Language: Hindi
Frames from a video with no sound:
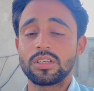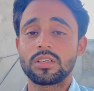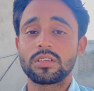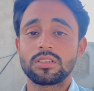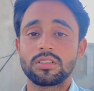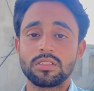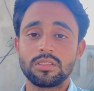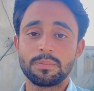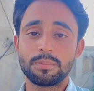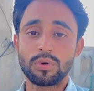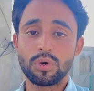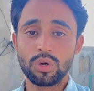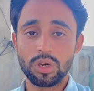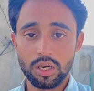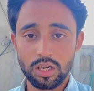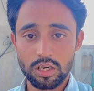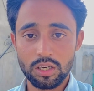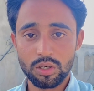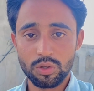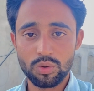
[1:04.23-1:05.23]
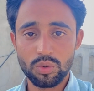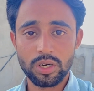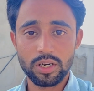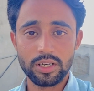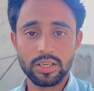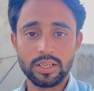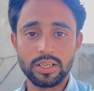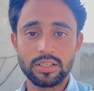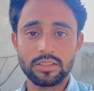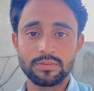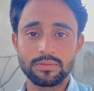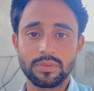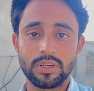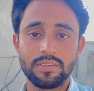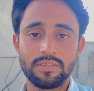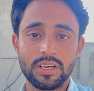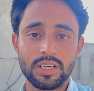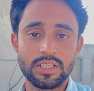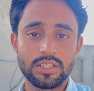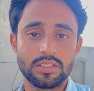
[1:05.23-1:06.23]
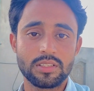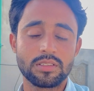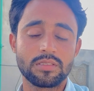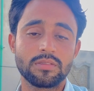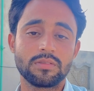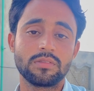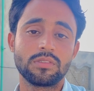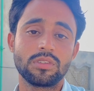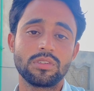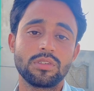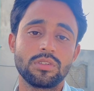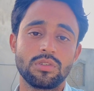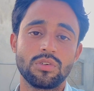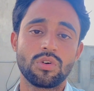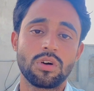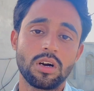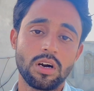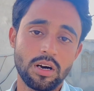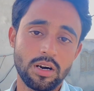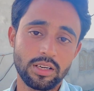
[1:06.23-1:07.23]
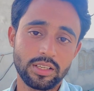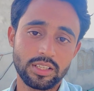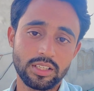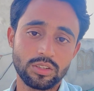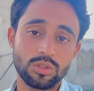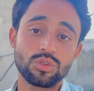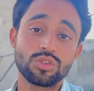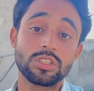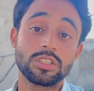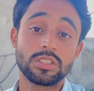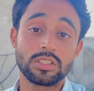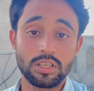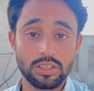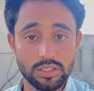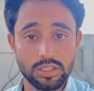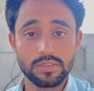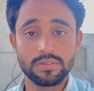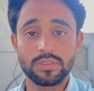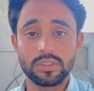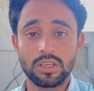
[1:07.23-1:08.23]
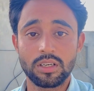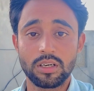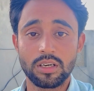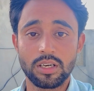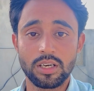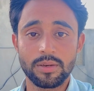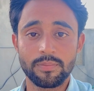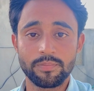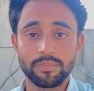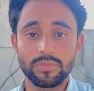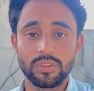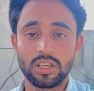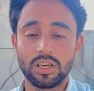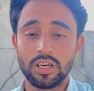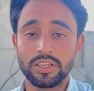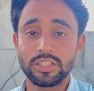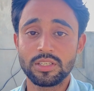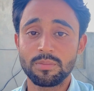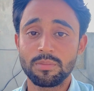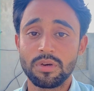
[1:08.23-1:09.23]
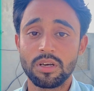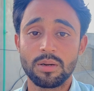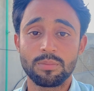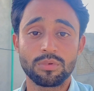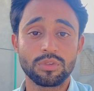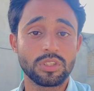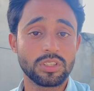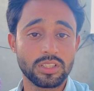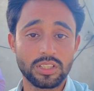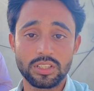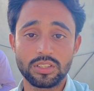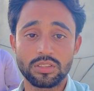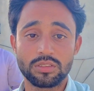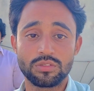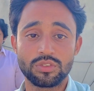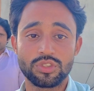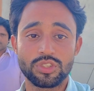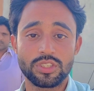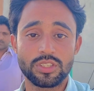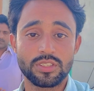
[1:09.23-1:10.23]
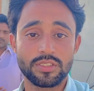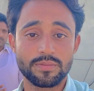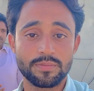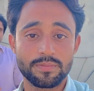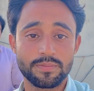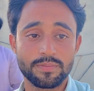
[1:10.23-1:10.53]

एक पोल लगा हुआ है डिवाइस वो उखाड़ के दूसरी जगह शिफ्ट करनी है आइए मैं आपको दिखाता हूँ वो चीज़